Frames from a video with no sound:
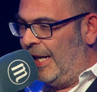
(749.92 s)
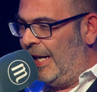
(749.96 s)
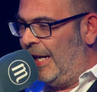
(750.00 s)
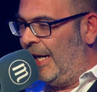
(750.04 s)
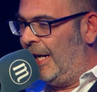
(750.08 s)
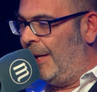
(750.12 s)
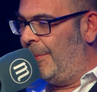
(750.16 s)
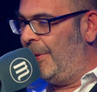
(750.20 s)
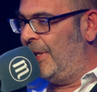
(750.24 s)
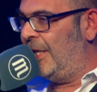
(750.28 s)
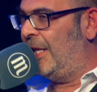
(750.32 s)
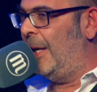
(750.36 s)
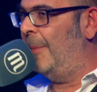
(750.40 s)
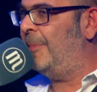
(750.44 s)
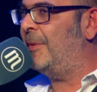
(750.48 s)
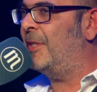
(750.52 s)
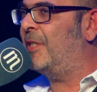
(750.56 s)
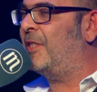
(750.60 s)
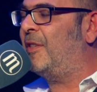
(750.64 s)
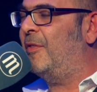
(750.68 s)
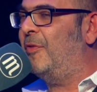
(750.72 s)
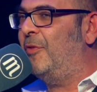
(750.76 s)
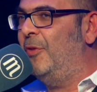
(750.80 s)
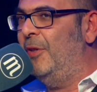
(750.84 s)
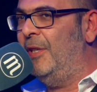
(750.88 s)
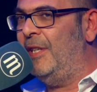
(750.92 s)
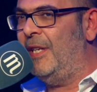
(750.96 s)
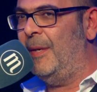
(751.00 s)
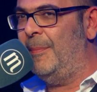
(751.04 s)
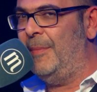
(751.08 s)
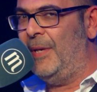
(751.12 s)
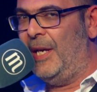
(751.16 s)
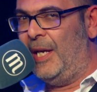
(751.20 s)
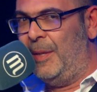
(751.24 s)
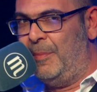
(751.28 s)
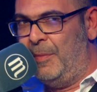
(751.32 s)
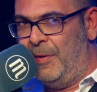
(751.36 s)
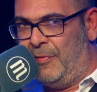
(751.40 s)
Aber ich habe das Gefühl, je
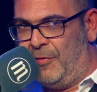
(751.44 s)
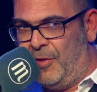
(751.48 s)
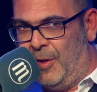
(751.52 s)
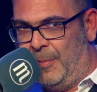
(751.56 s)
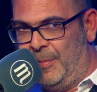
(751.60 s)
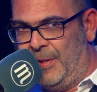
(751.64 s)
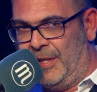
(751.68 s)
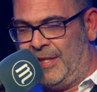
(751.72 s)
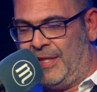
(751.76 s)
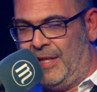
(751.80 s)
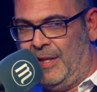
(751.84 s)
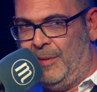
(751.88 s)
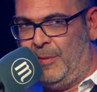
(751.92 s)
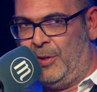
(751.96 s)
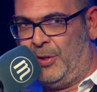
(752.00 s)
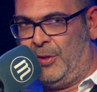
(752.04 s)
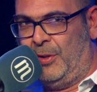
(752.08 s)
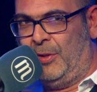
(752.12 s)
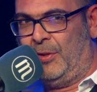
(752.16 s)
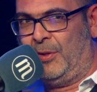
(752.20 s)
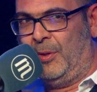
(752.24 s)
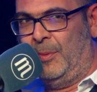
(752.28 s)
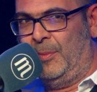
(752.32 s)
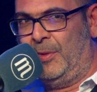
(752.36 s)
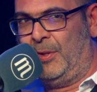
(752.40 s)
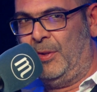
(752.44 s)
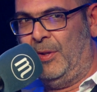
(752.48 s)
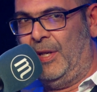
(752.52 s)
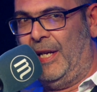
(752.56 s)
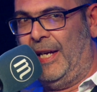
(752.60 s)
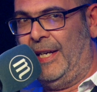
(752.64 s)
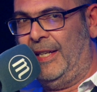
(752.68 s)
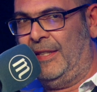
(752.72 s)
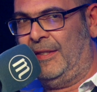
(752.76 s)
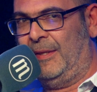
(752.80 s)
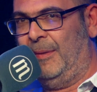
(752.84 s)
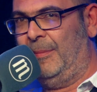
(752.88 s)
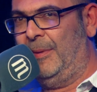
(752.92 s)
mehr ich mich vor mir selber schütze, umso
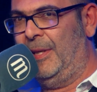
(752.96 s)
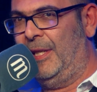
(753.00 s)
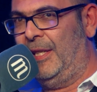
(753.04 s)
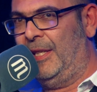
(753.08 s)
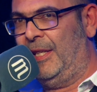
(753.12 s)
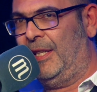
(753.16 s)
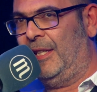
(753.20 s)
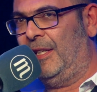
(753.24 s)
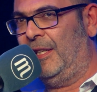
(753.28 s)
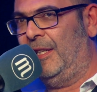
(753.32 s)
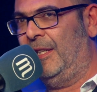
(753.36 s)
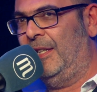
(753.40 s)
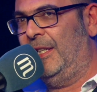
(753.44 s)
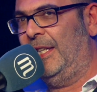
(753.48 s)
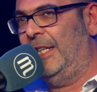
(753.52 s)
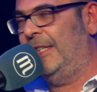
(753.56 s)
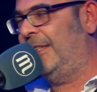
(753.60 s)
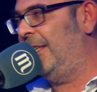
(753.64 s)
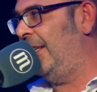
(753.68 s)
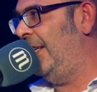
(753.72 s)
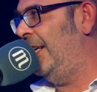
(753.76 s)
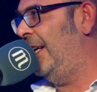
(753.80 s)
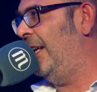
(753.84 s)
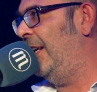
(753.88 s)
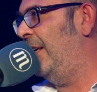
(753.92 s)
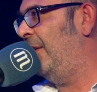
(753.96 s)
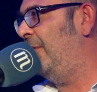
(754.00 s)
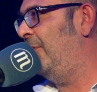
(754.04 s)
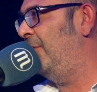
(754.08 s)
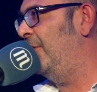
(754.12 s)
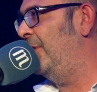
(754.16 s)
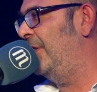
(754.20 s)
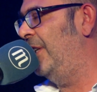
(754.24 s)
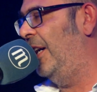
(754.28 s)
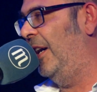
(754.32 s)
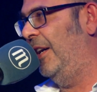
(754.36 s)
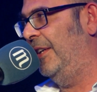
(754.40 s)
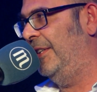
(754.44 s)
leichter werde ich äh, erträglich
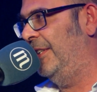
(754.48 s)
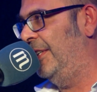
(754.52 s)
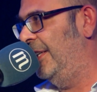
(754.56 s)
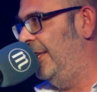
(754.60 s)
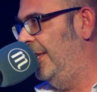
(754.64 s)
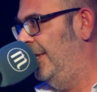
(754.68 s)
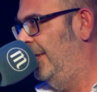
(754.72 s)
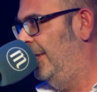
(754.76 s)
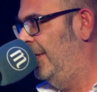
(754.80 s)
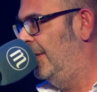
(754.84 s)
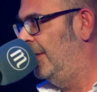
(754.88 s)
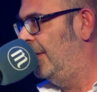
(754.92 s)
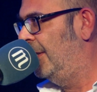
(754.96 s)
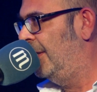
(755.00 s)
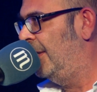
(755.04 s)
für die anderen.